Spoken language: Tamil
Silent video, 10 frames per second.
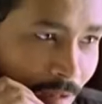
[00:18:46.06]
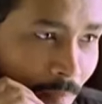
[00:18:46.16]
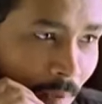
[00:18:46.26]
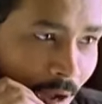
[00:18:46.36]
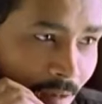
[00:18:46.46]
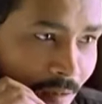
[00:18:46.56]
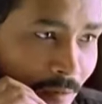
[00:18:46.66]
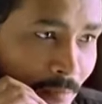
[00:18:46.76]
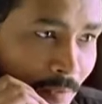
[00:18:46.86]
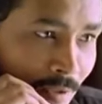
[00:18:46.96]
இந்த பார்க்கு
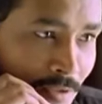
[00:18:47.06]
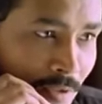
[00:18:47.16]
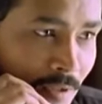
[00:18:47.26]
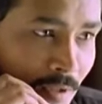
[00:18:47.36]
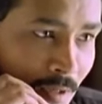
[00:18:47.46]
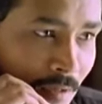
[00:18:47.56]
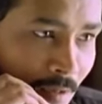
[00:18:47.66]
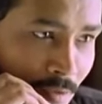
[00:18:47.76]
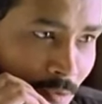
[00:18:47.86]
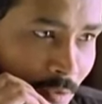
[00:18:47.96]
பீச்சு
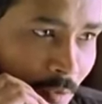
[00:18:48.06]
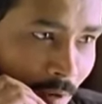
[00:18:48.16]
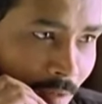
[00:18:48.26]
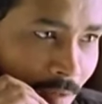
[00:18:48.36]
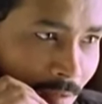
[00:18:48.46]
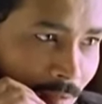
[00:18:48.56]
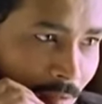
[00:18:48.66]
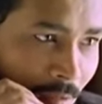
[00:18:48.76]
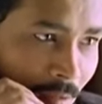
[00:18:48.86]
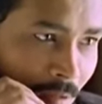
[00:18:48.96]
தியேட்டர்லாம் சுத்துற உனக்கு
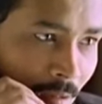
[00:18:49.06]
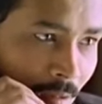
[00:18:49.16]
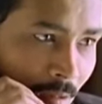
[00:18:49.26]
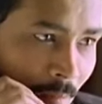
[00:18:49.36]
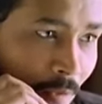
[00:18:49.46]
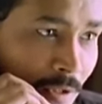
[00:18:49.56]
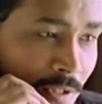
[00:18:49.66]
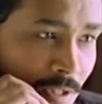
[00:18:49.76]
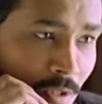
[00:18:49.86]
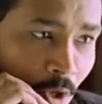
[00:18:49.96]

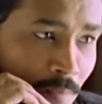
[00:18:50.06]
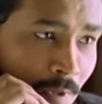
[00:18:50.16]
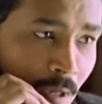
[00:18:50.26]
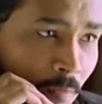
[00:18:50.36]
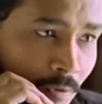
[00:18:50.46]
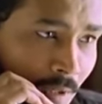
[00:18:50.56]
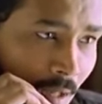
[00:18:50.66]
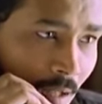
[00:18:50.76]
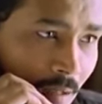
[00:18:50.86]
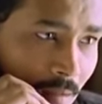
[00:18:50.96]
ஆப்ரேஷன்
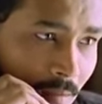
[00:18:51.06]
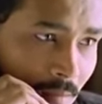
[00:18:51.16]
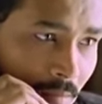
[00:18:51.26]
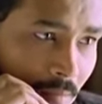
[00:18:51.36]
தியேட்டர் ஹாஸ்பிட்டல்